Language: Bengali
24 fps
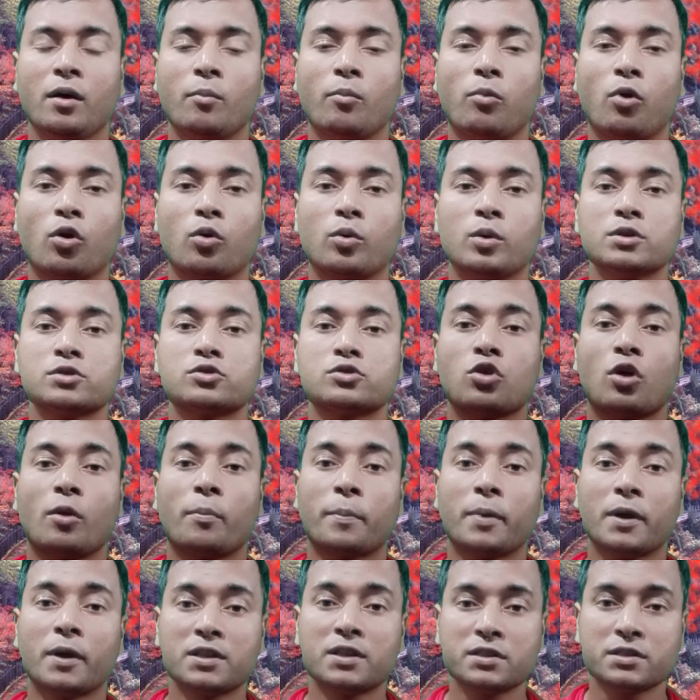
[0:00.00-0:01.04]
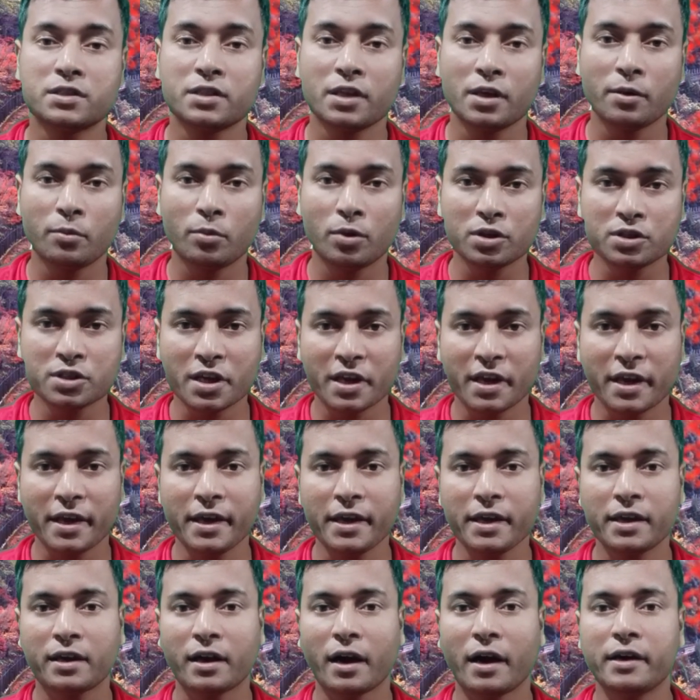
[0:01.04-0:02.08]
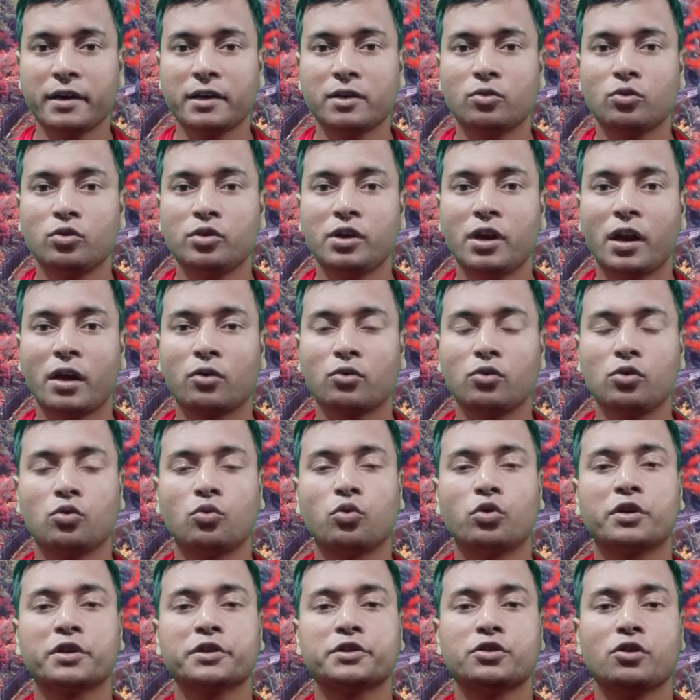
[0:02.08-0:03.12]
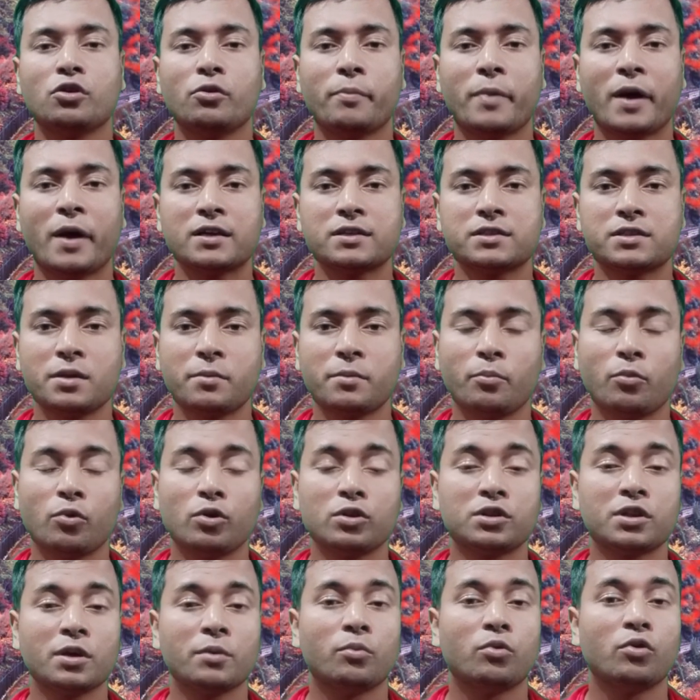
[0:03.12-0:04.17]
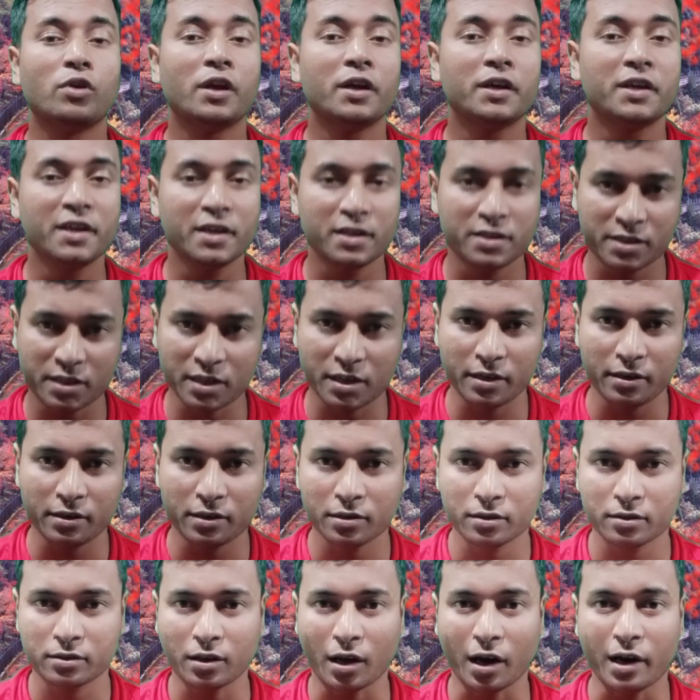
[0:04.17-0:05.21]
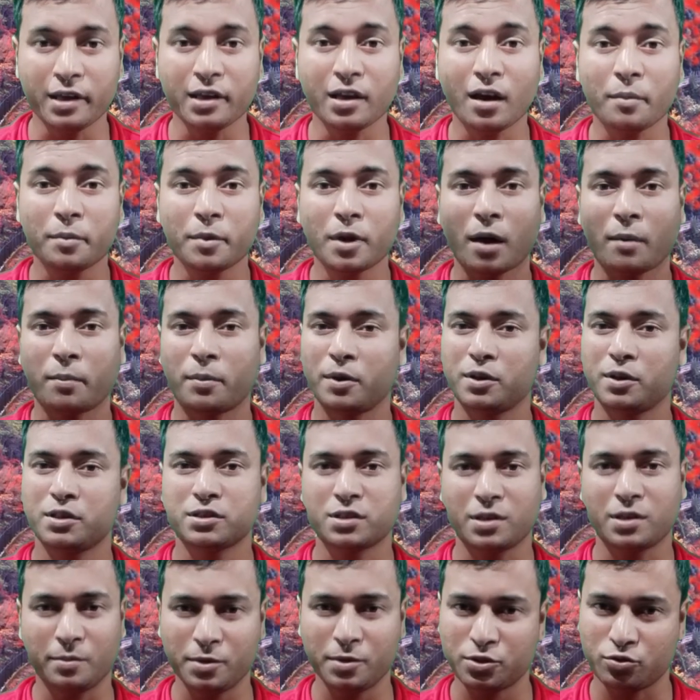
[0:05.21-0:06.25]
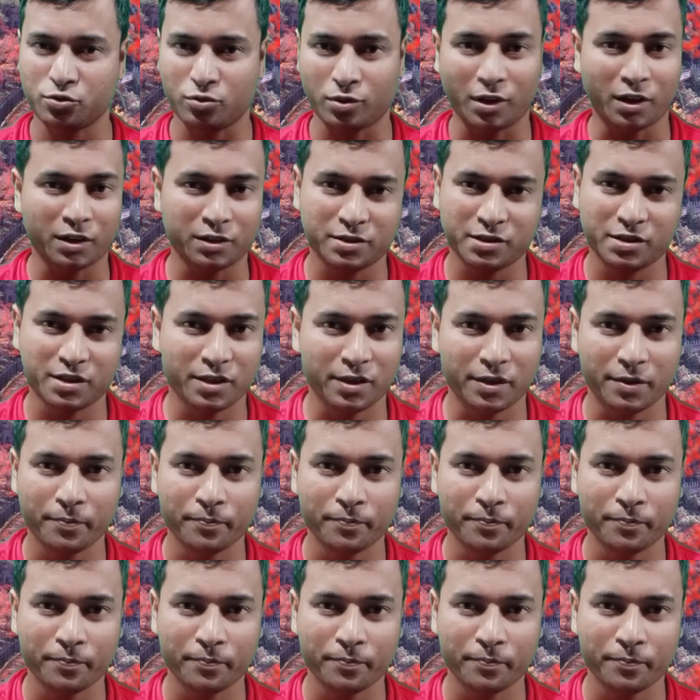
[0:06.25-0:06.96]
ভগবান স্বপ্নাদেশ দিয়ে বলেছে এই কাহিনী লীলাগুলো ঘটেছিল ব্যাসদেব বলতে ভুলে গিয়েছিলেন তাই আমি আপনাদের সামনে শোনাচ্ছি